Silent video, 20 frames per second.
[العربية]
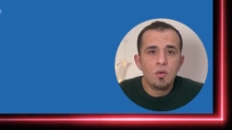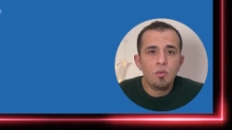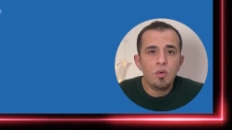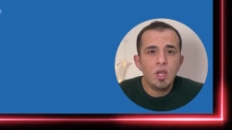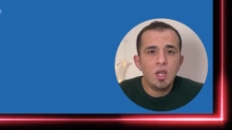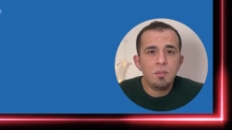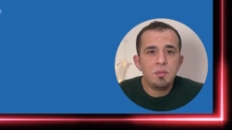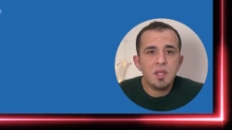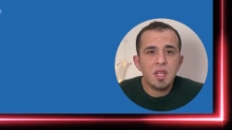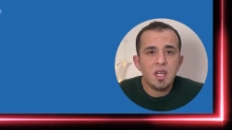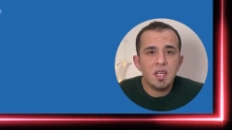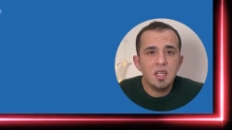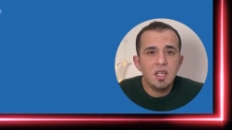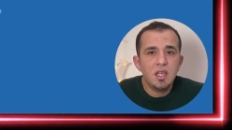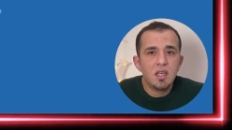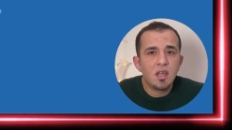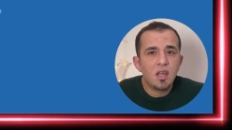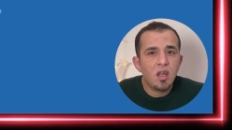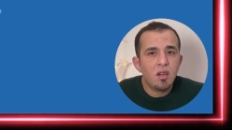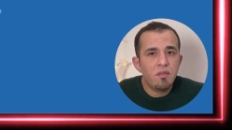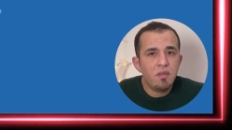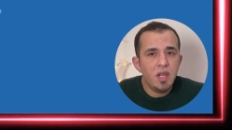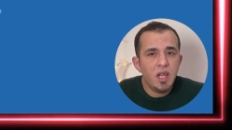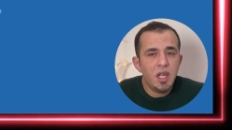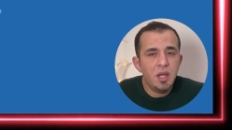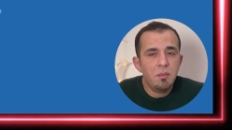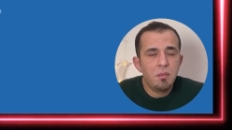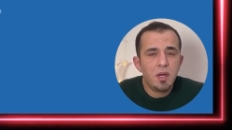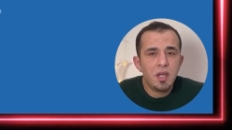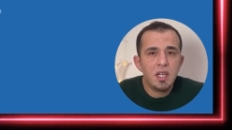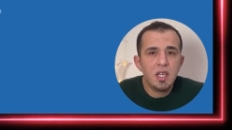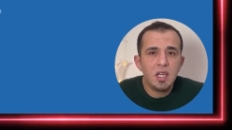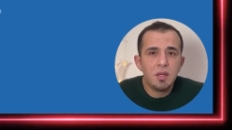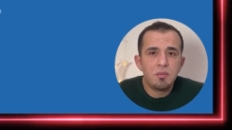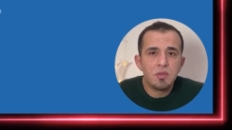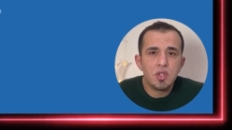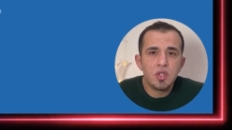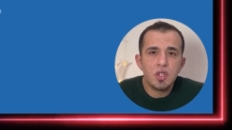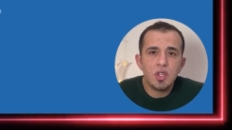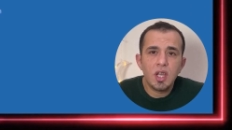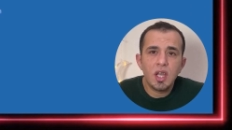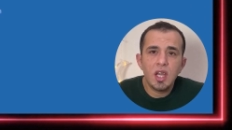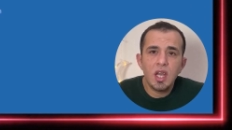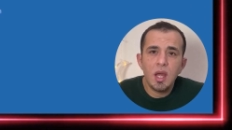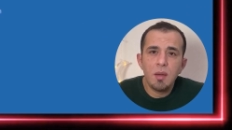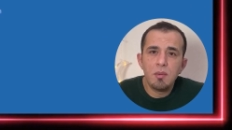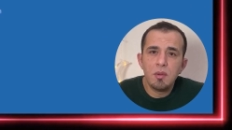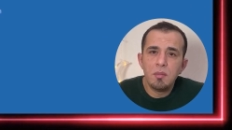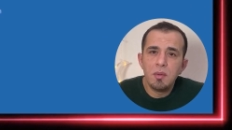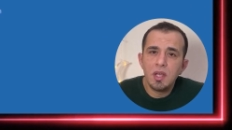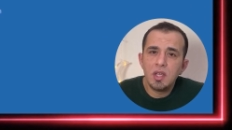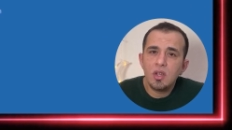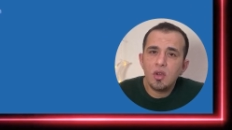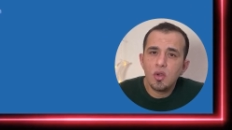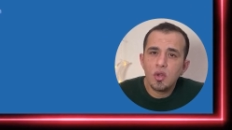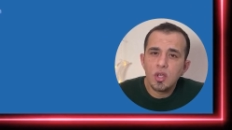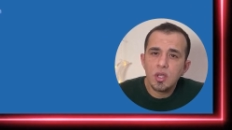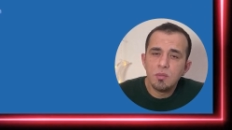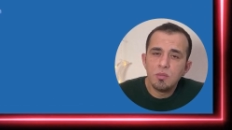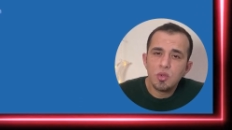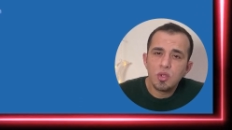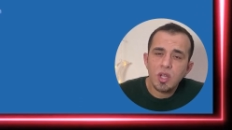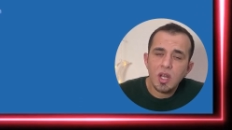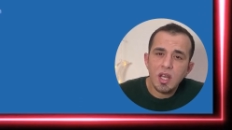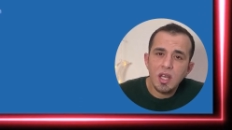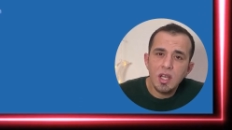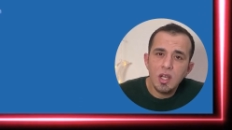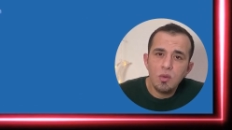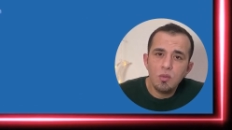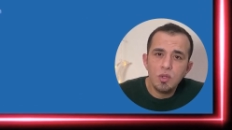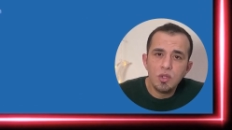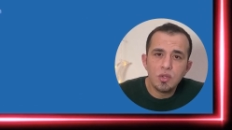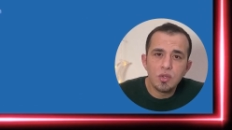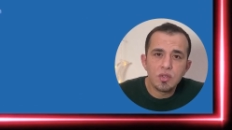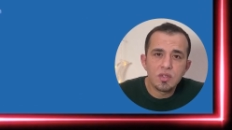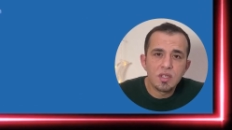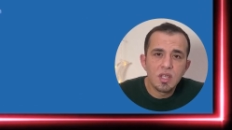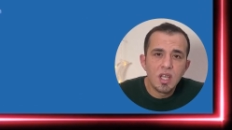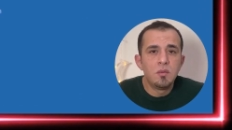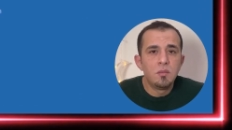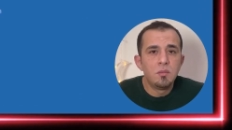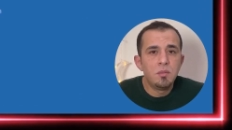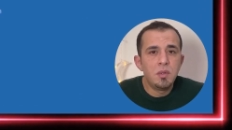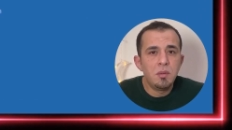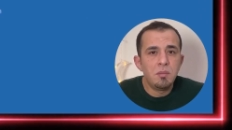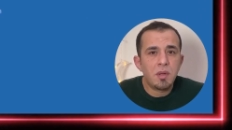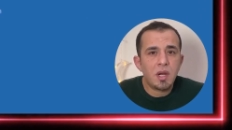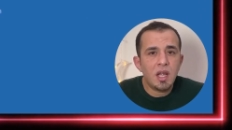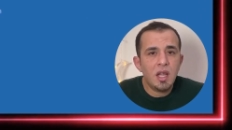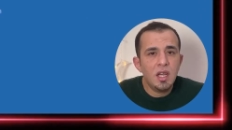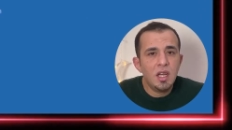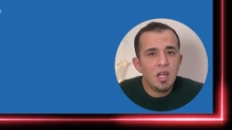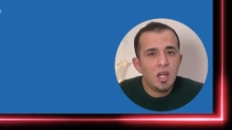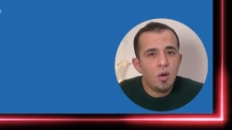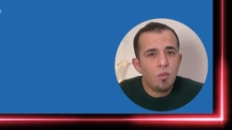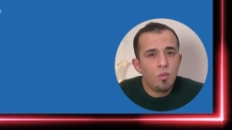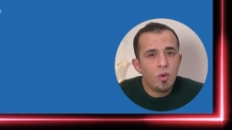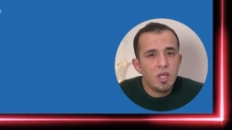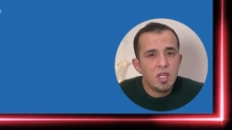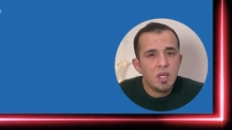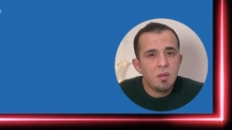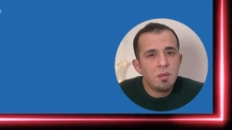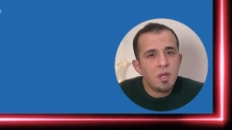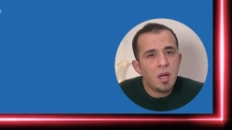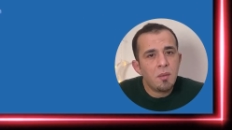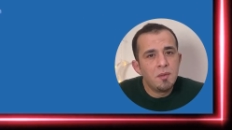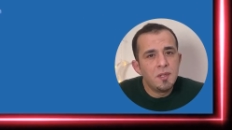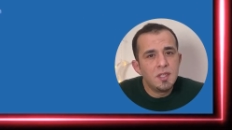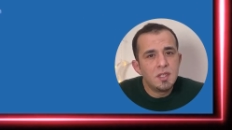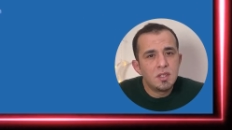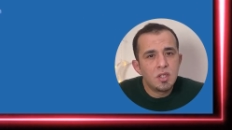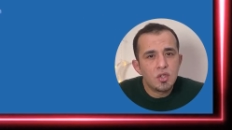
واللي بتعني ايقاف الحماية اللي بتشتغل قبل ما يدخل الكمبيوتر على الويندوز بالمرحلة الأولية من عملية